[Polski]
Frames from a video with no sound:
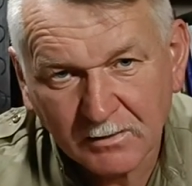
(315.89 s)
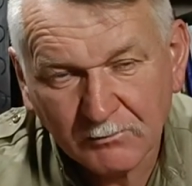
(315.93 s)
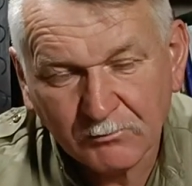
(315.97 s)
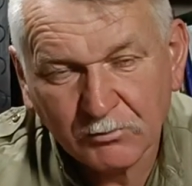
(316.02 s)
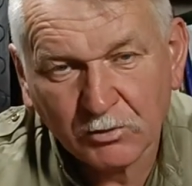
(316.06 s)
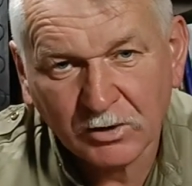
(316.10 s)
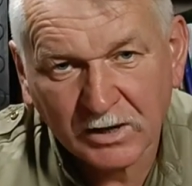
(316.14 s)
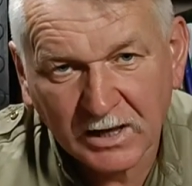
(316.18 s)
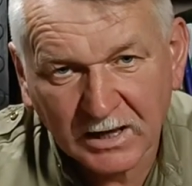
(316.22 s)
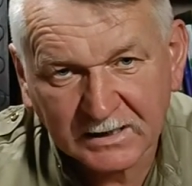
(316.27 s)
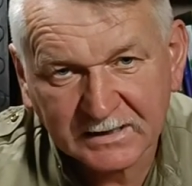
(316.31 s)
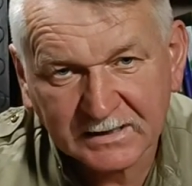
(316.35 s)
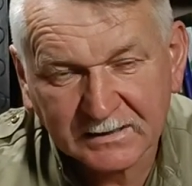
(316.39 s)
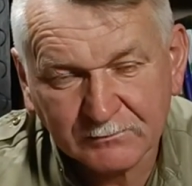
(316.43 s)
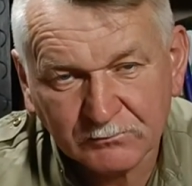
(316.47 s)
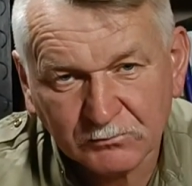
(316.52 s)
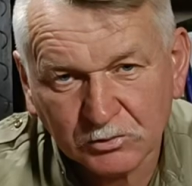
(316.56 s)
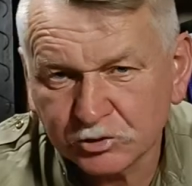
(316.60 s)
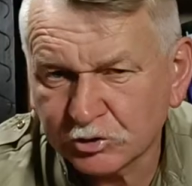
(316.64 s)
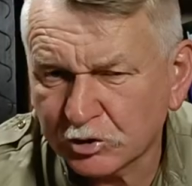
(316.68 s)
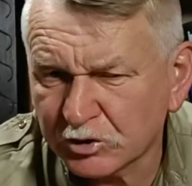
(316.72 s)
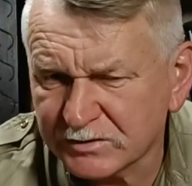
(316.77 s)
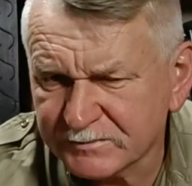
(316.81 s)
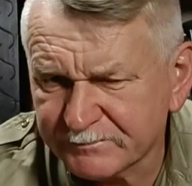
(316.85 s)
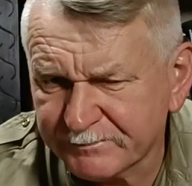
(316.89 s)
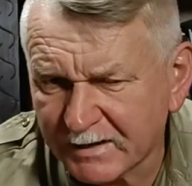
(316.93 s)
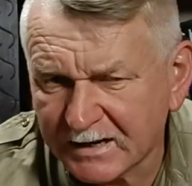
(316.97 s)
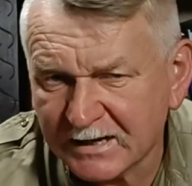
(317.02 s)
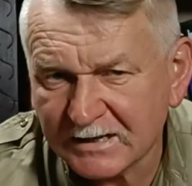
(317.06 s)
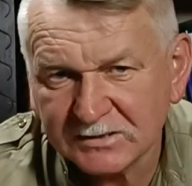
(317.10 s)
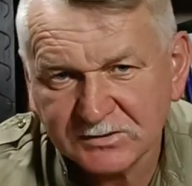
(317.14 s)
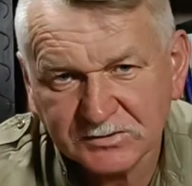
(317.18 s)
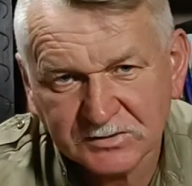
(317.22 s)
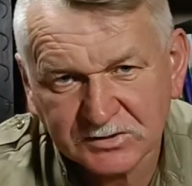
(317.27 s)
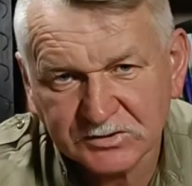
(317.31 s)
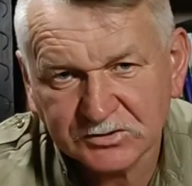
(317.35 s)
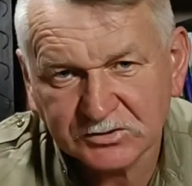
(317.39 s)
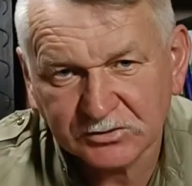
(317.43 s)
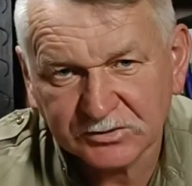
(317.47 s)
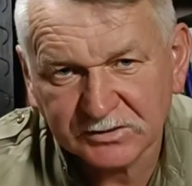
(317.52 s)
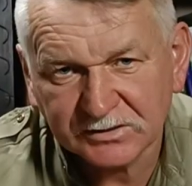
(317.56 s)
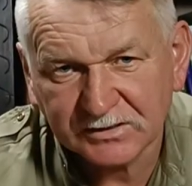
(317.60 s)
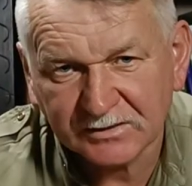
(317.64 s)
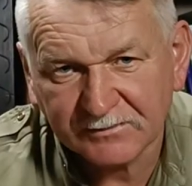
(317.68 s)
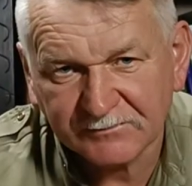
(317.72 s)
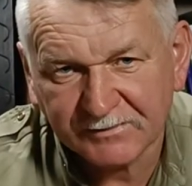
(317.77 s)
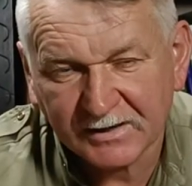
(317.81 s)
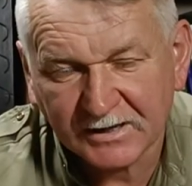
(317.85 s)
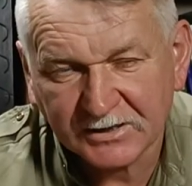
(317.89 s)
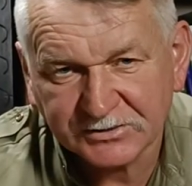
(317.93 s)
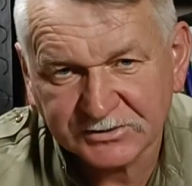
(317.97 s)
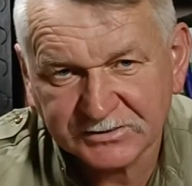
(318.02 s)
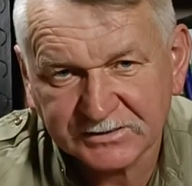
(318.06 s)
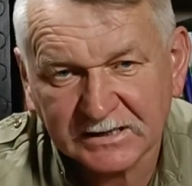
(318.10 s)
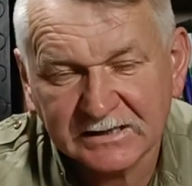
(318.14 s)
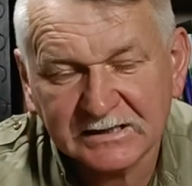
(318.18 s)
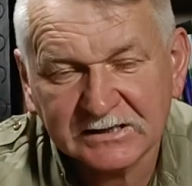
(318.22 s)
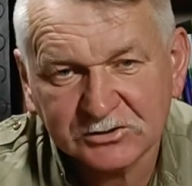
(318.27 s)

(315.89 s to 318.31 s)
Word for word: Polakiem, bo to jest bardzo istotne, ważne,